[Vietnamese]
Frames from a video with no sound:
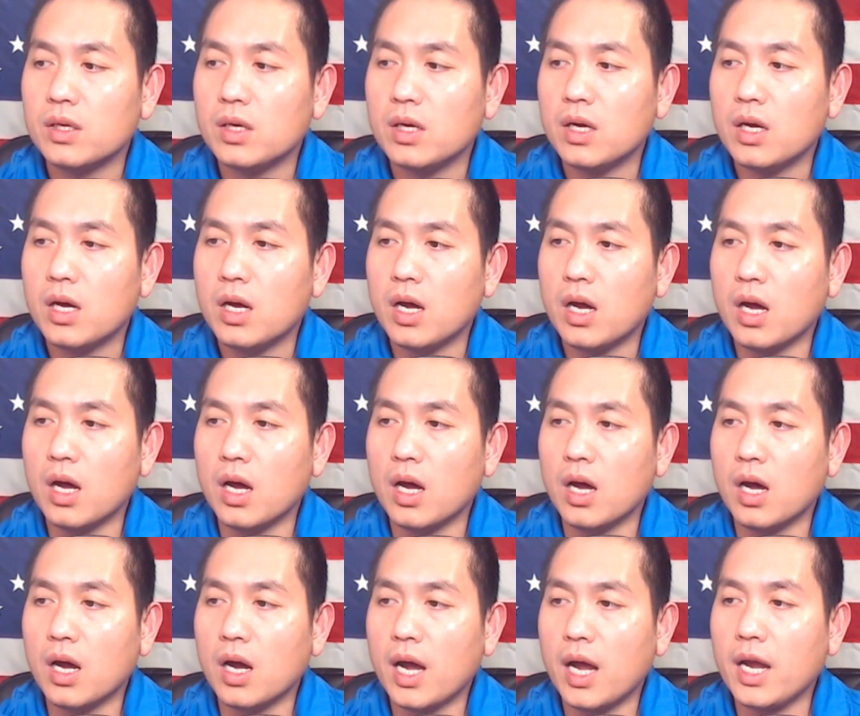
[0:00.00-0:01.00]

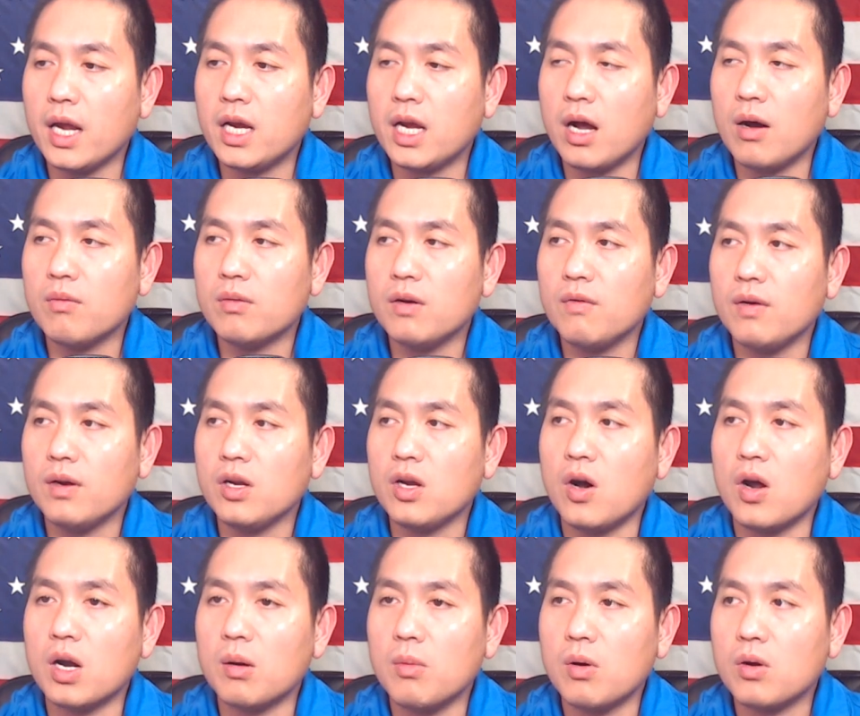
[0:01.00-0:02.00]
à, hay không nó vẫn còn
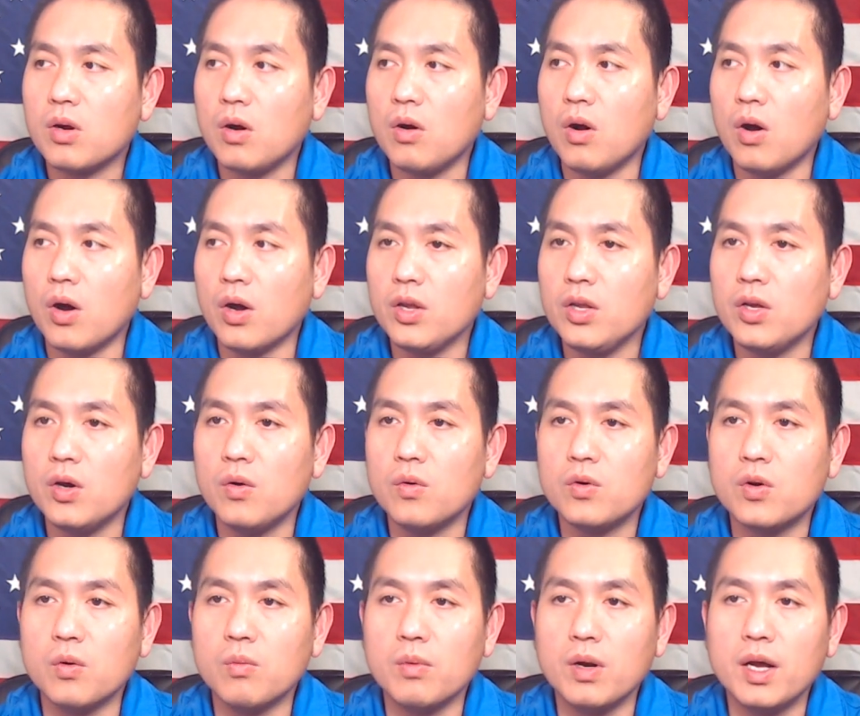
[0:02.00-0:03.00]
là một câu hỏi vô
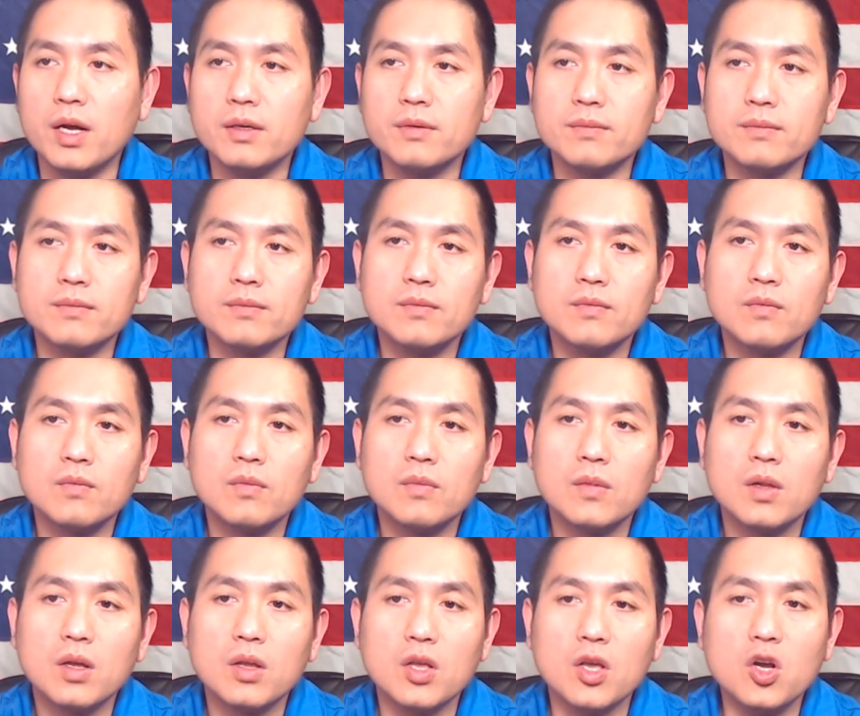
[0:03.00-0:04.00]
cùng lớn.
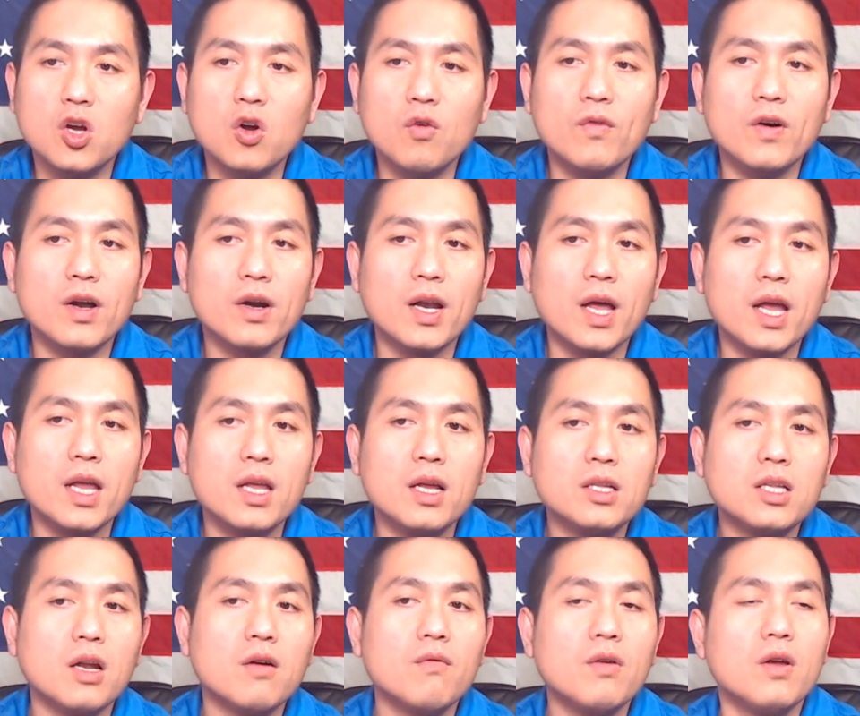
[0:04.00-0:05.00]
Những khu vực này, những
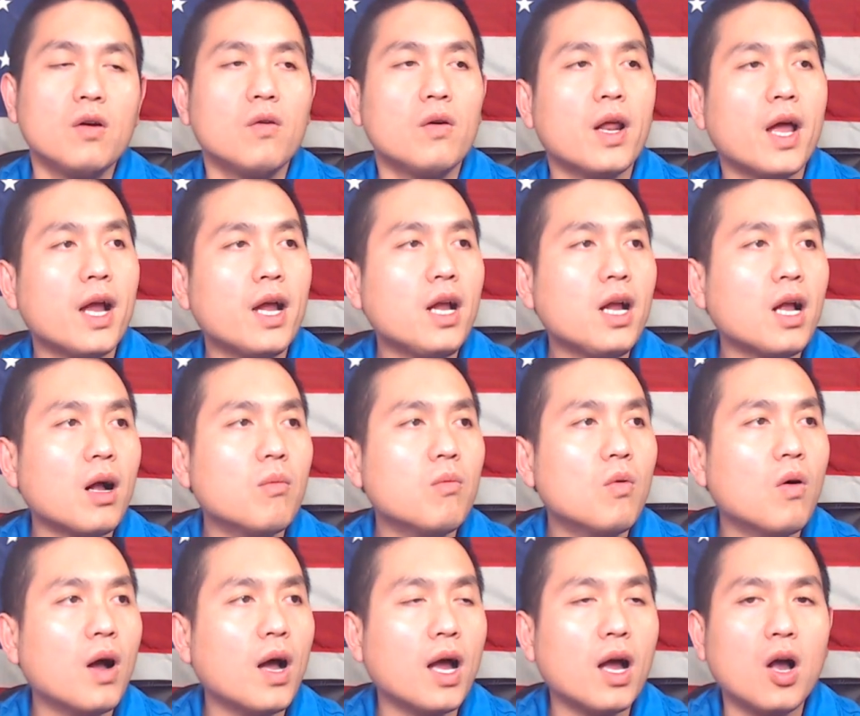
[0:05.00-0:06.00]
thành viên của đảng Cộng
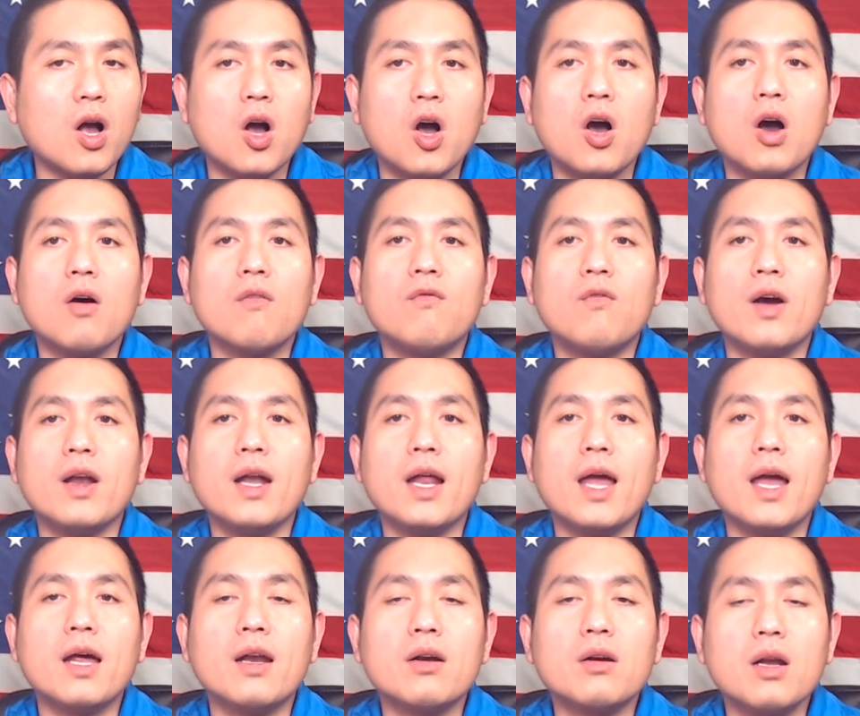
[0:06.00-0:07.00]
Hòa họ phải
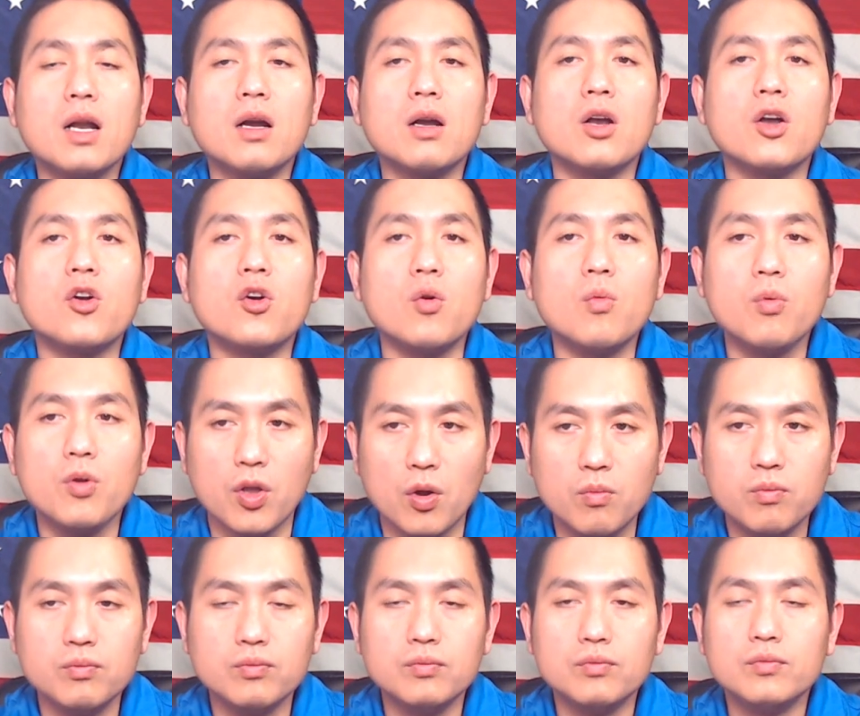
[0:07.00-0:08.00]
đang rất là trung dung.
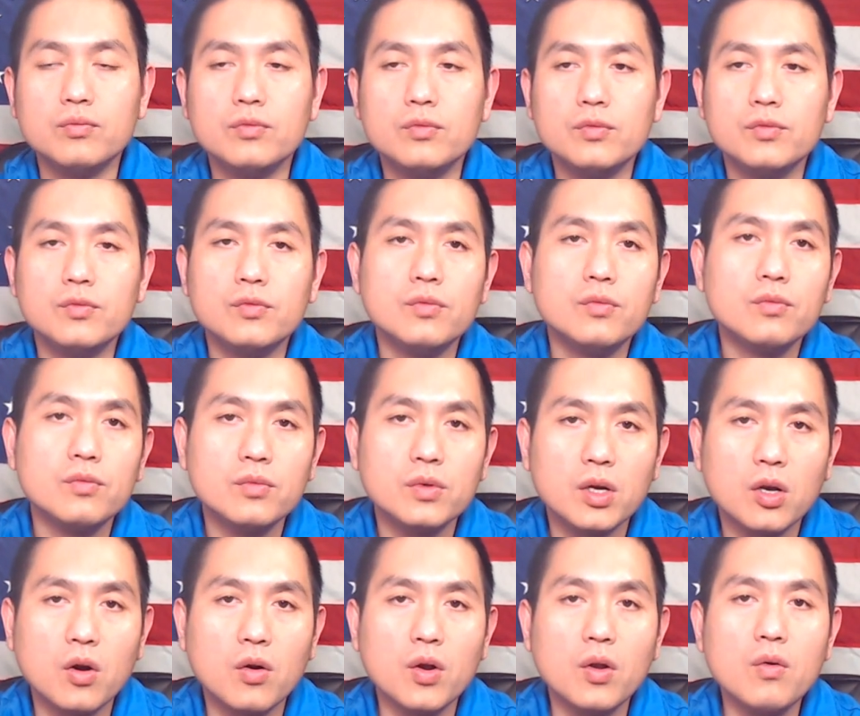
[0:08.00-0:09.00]

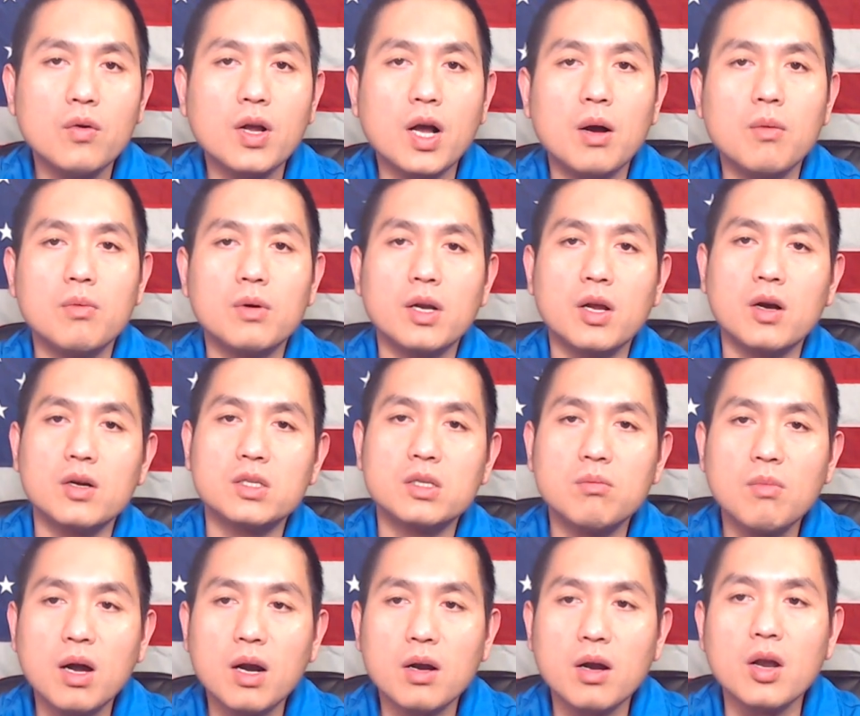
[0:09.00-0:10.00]
Còn nếu không thì họ sẽ
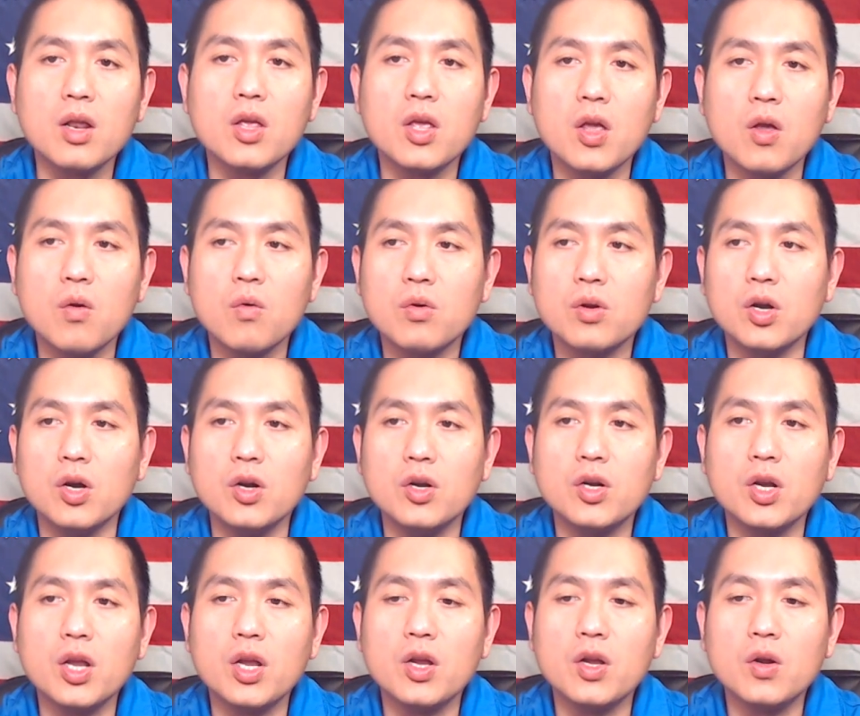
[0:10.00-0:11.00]
mất rất là nhiều cử
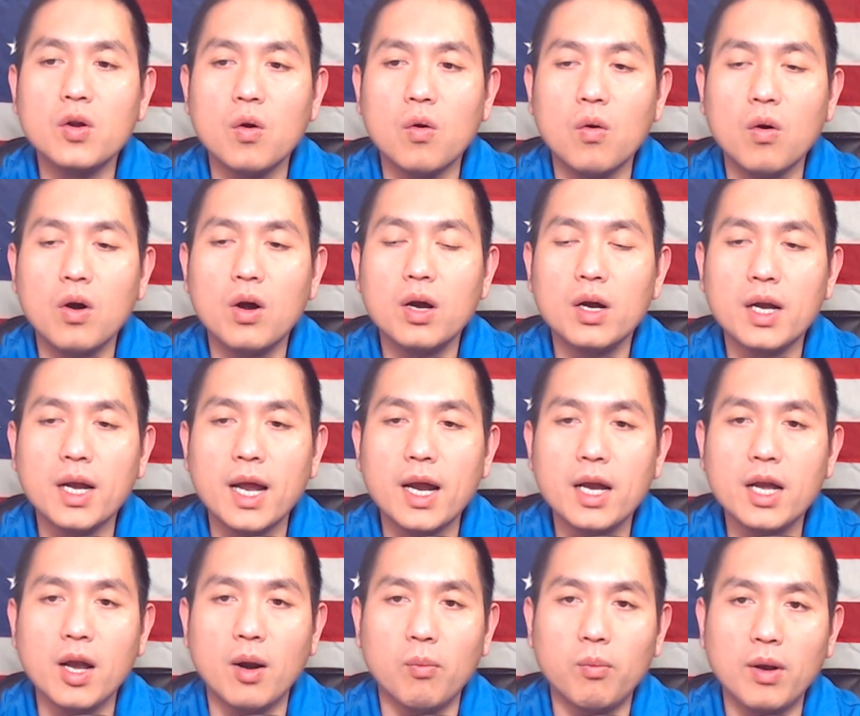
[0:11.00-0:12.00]
tri của cái đảng
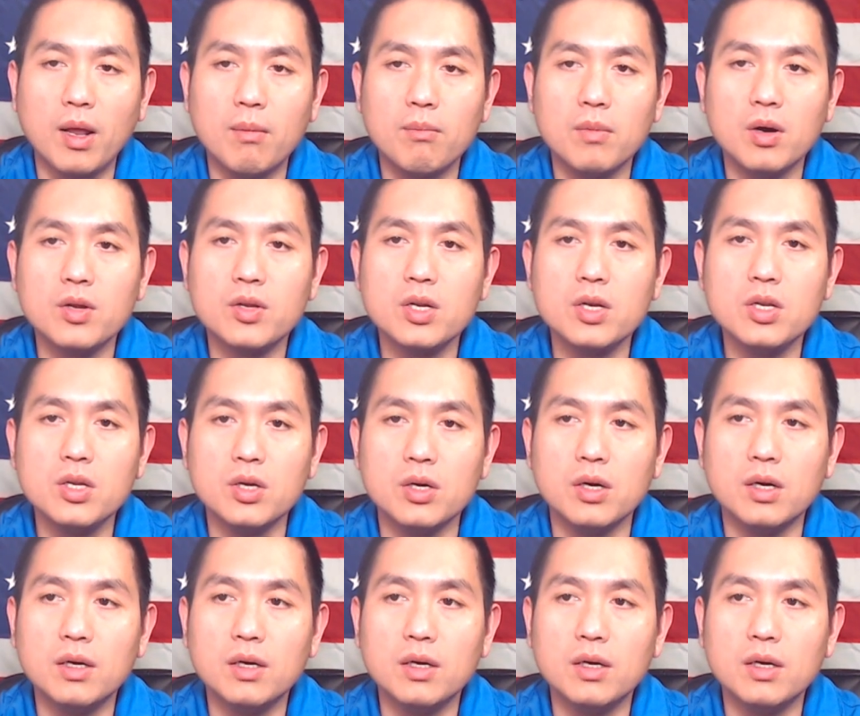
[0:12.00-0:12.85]
độc lập ở chính giữa.